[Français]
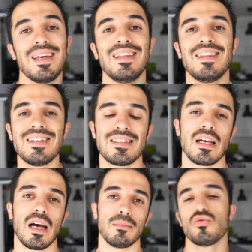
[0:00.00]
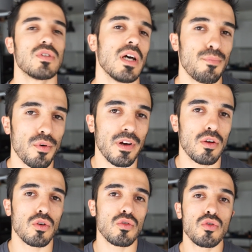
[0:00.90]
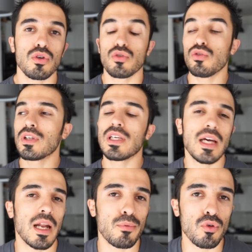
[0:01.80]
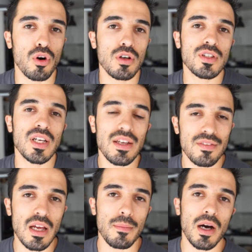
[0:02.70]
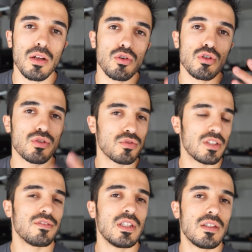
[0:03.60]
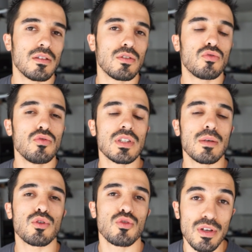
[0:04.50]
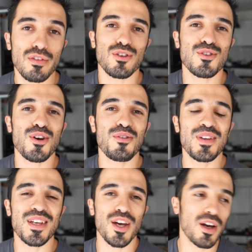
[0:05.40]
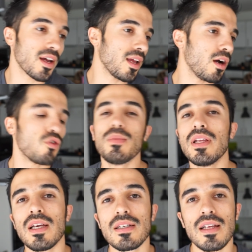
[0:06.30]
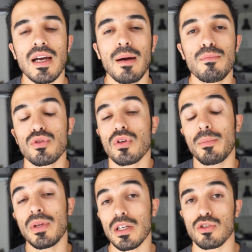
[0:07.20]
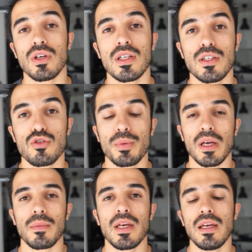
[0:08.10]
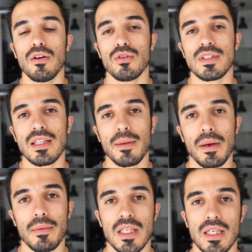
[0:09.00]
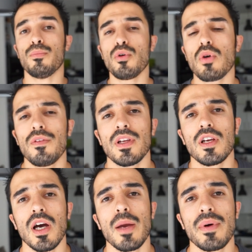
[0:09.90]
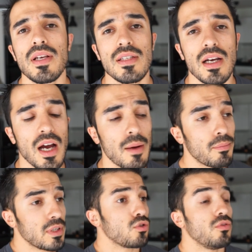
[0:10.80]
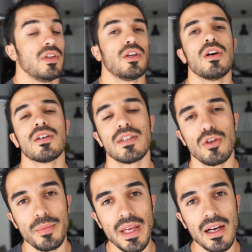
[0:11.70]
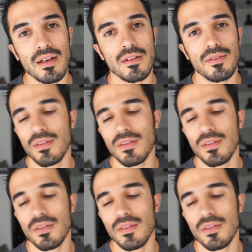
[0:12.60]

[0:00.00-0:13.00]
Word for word: et d'Instagram. Tout ça pour faire le concours de qui a la plus grosse, évidemment. Donc je vous invite euh, tous à me suivre sur Flickr et à oublier Instagram puisque l'application a été supprimée euh, cet après-midi. Pourquoi Flickr et pas Instagram Parce que Flickr c'est le bien,